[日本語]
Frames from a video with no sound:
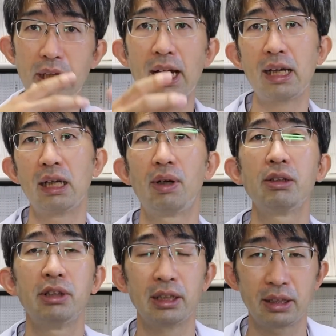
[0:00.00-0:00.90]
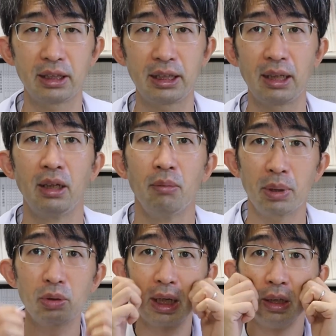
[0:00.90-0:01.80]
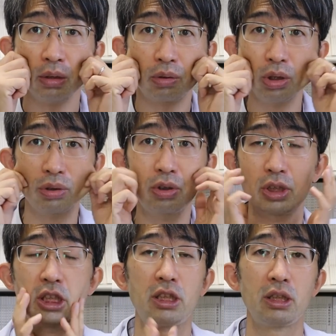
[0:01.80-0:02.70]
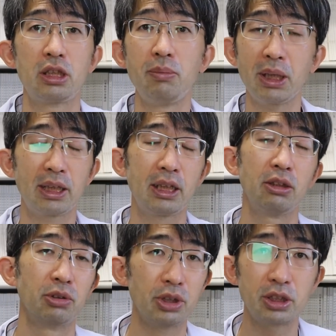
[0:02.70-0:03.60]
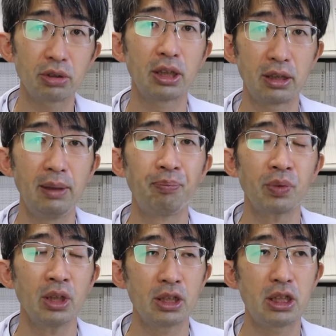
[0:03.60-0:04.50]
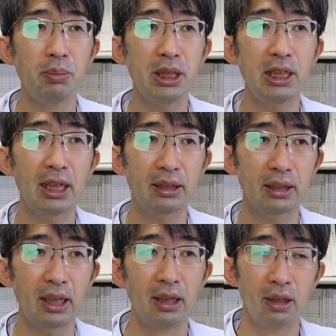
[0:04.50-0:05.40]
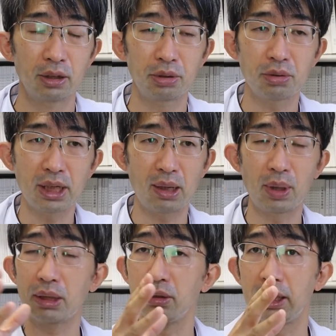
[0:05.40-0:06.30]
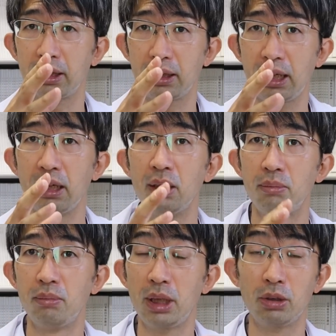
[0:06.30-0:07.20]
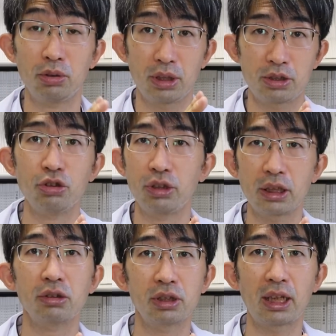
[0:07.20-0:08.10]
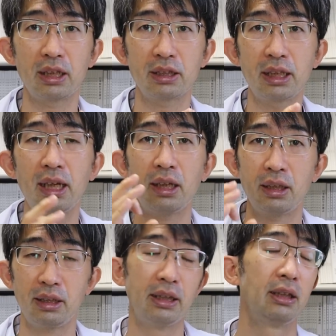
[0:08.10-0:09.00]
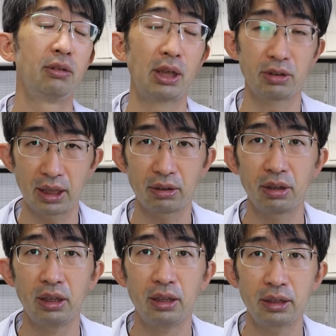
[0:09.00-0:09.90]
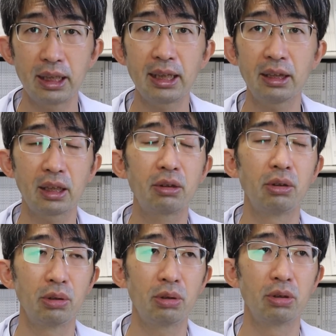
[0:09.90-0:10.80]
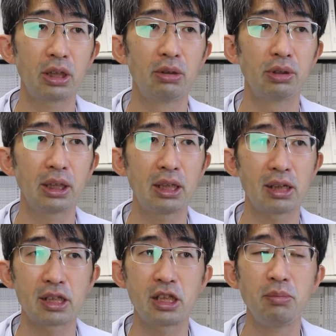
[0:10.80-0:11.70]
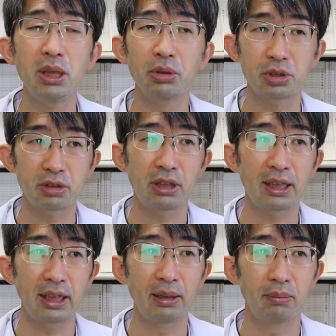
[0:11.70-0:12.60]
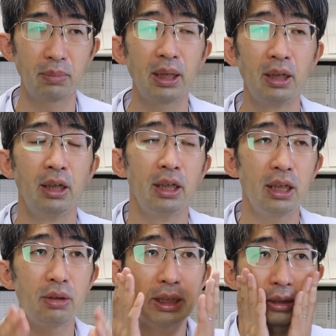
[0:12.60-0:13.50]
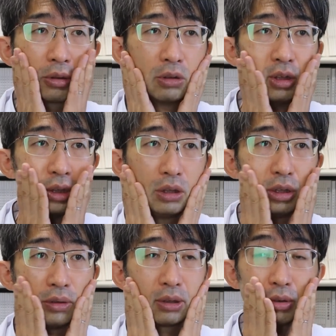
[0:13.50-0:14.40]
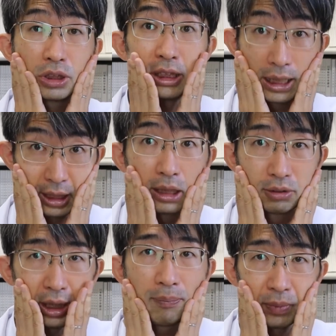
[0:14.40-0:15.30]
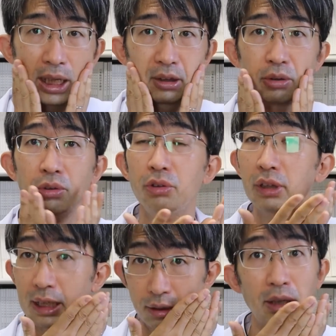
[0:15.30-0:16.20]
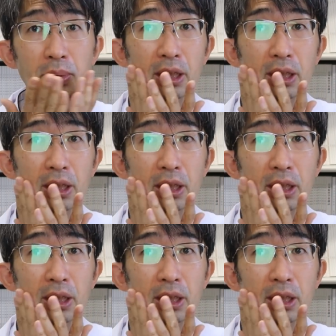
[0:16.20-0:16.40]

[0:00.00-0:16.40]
う、ターンが悪くなってきて、まあ、要は、こういうところにシミができるのと一緒ですね。シミになって、そこが悪くなって、目の奥が出血したりして、うん、悪くなる。ってなってくると、基本的にはシミを作らない。まあ、皮膚だと、いわゆるこう紫外線のね、カットの塗ったりとか